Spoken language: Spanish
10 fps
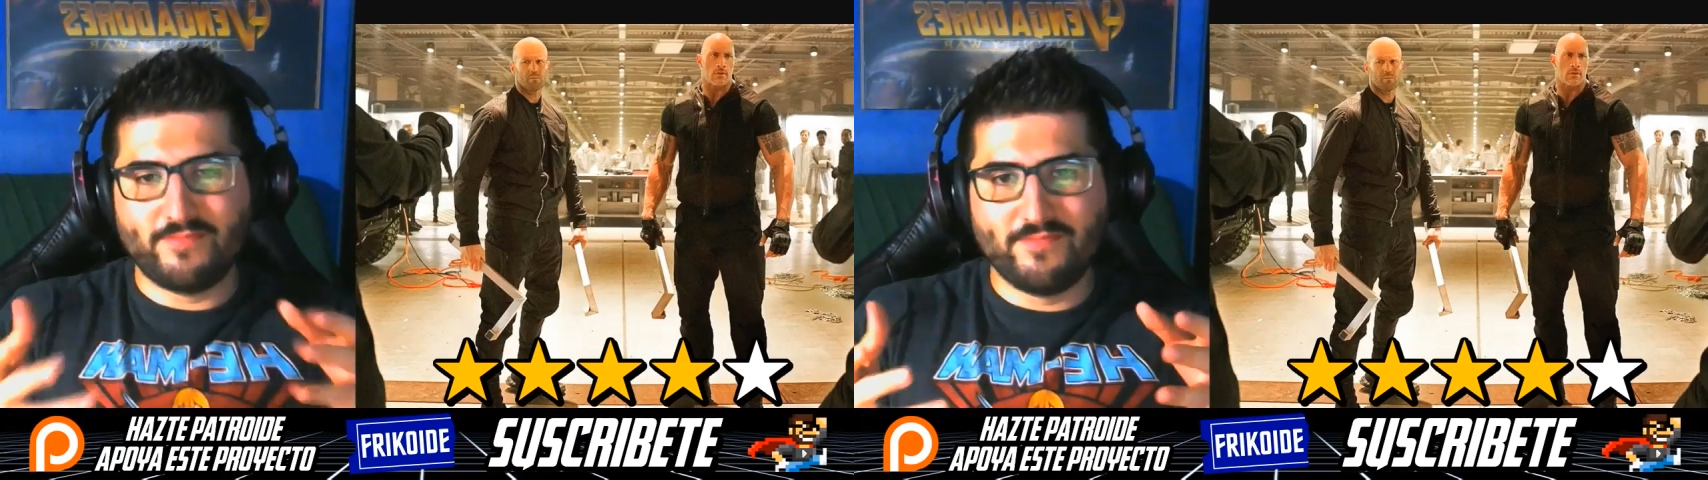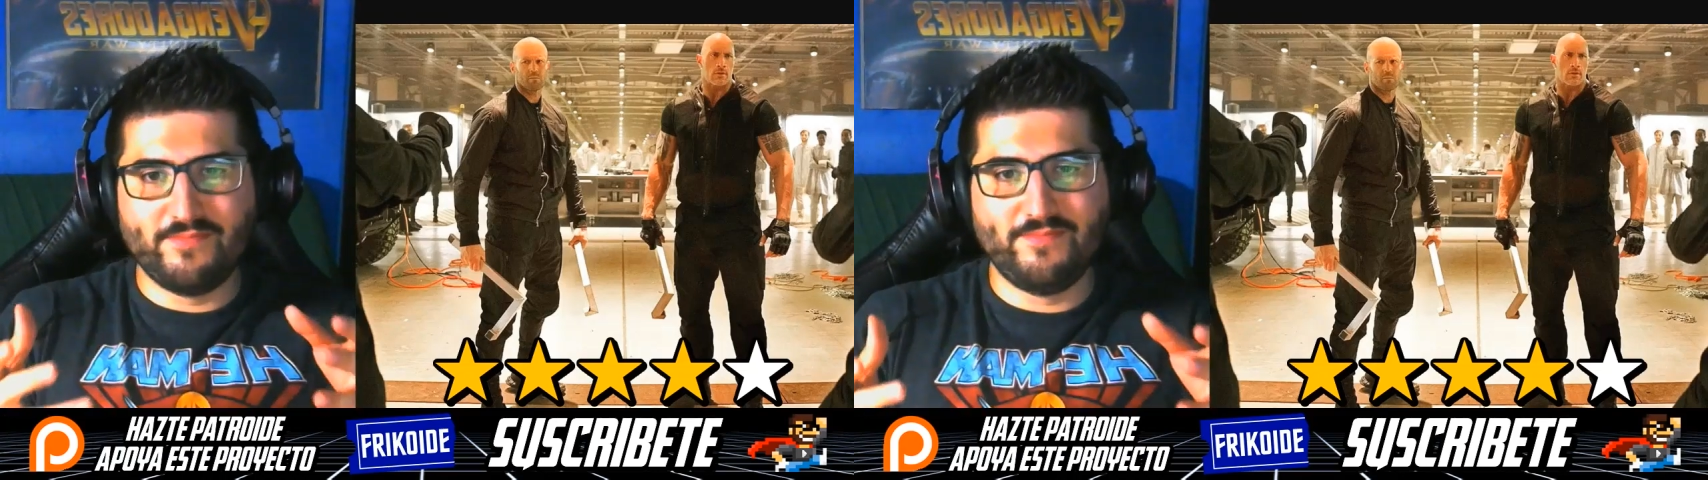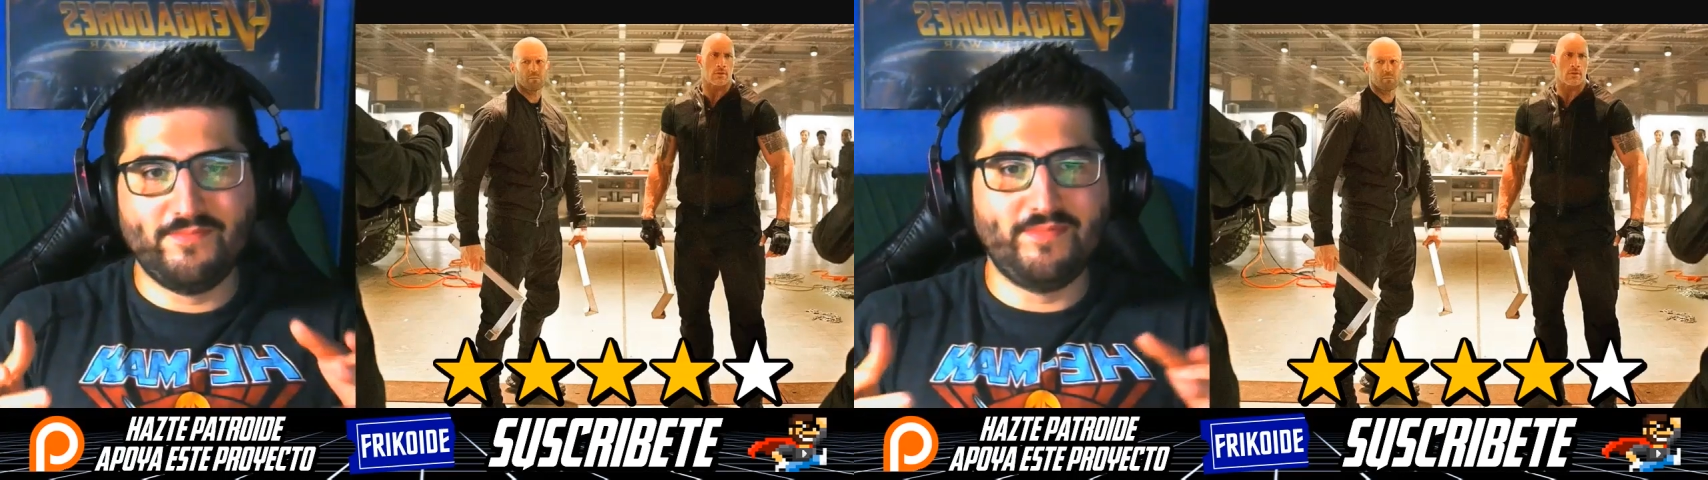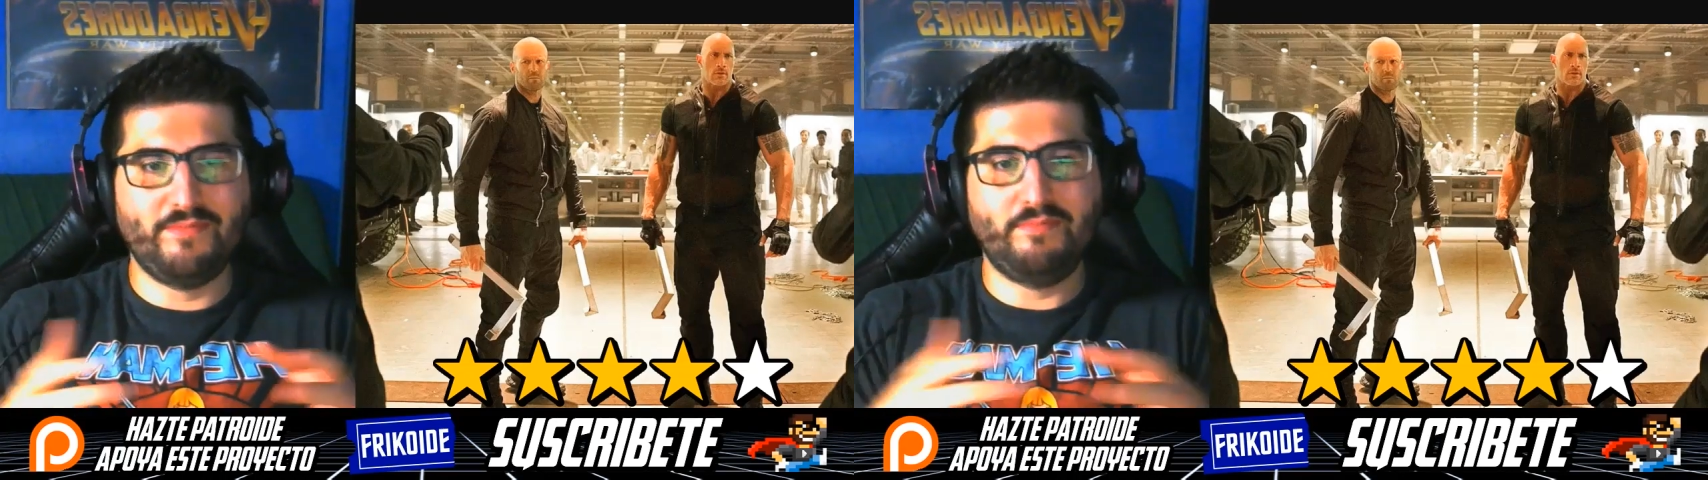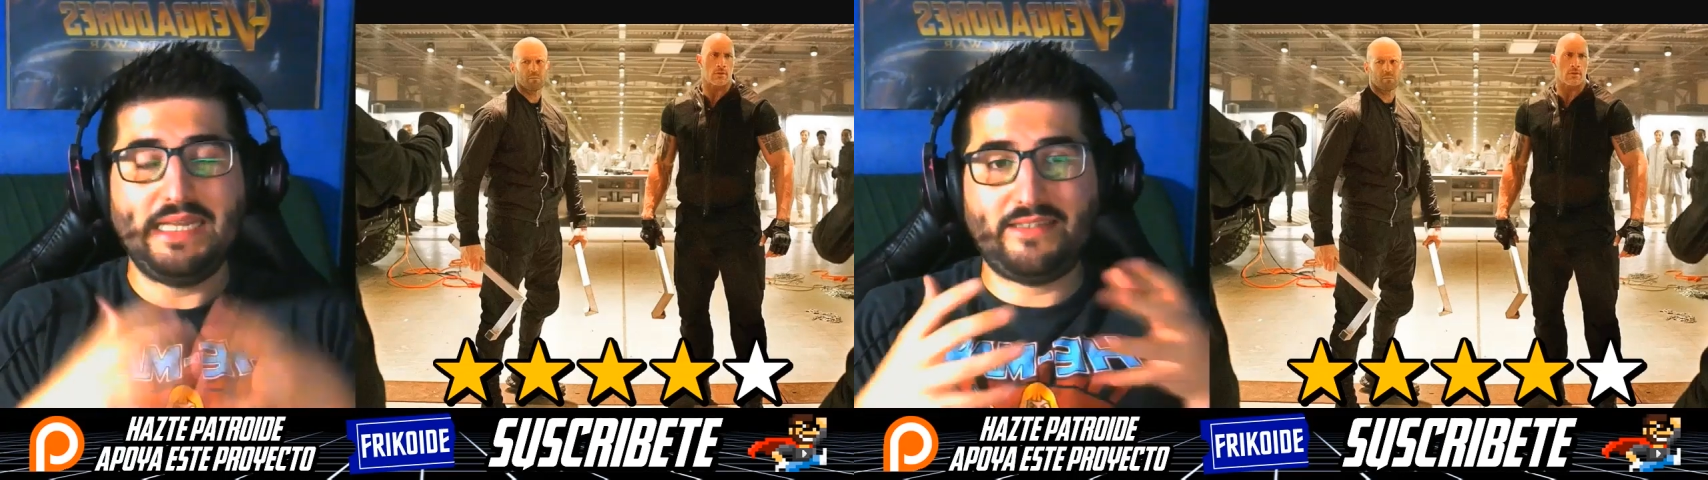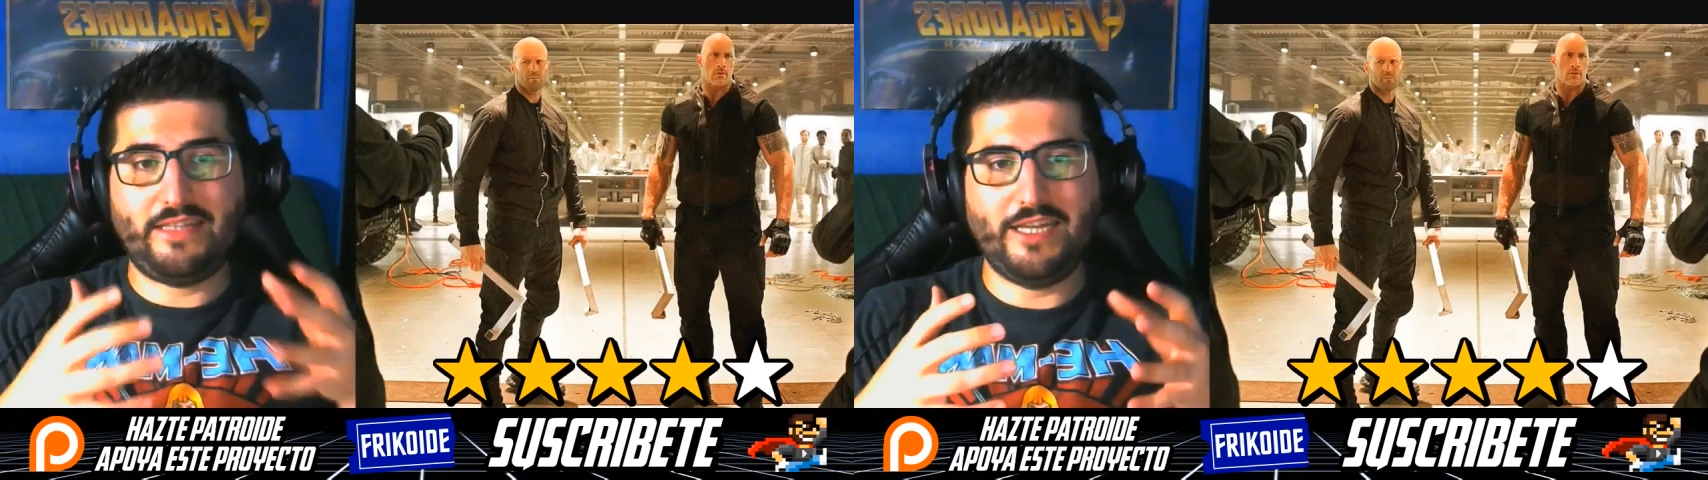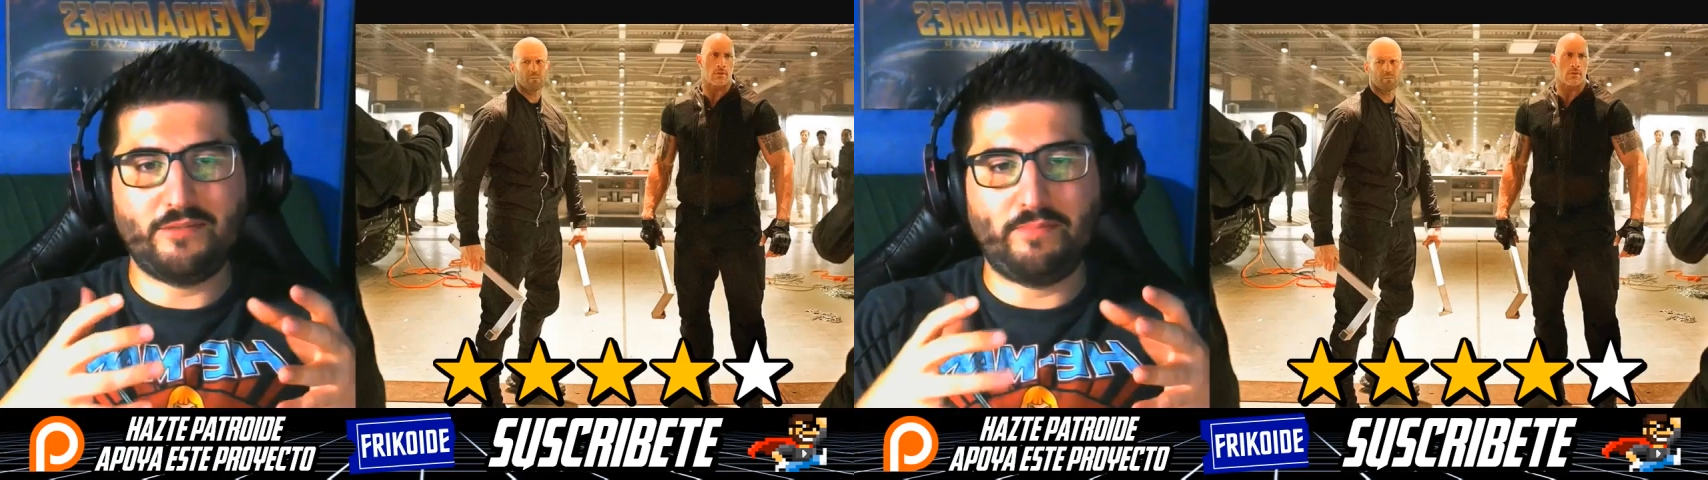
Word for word: Mm, bestias,